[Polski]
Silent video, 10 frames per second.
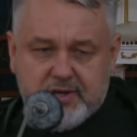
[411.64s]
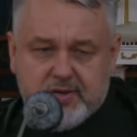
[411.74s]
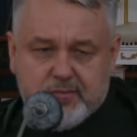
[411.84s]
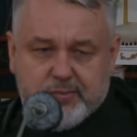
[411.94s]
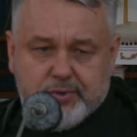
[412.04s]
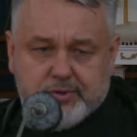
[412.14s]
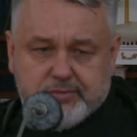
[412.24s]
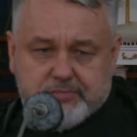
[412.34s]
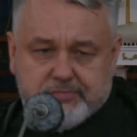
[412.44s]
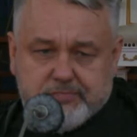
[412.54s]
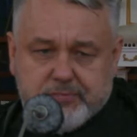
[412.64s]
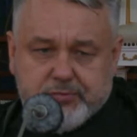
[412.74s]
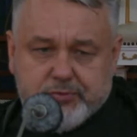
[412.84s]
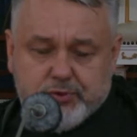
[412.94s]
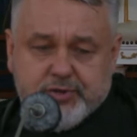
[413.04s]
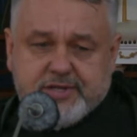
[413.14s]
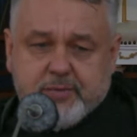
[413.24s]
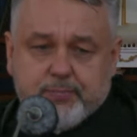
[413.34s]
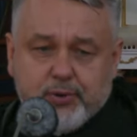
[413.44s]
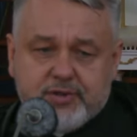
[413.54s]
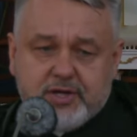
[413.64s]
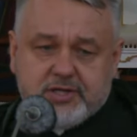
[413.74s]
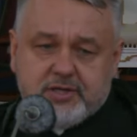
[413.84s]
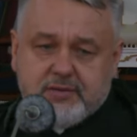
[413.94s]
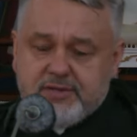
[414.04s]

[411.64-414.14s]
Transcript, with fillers: bo trudno jest jakby podać tą